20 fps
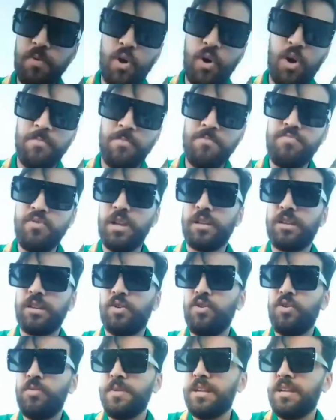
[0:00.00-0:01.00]
بقنبله
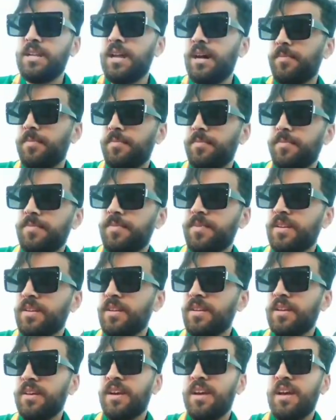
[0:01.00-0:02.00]
الكوميديا
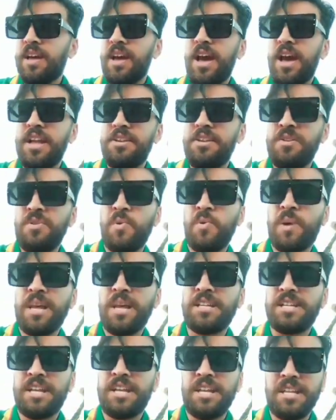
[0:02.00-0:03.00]
هاد
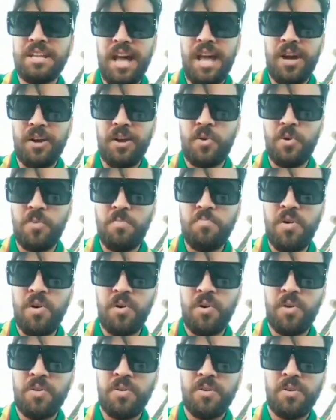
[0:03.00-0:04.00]
النكات كيضحكوا
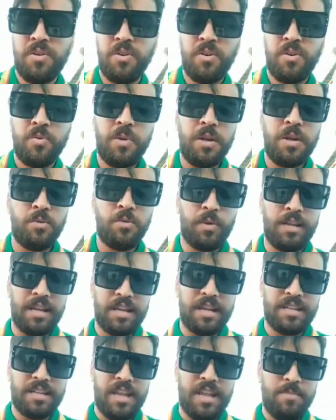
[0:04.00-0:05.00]
مو وهذوك
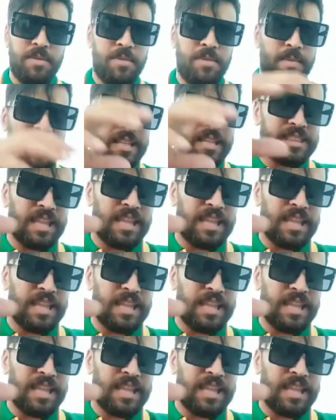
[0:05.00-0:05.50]
اللي خدامين مع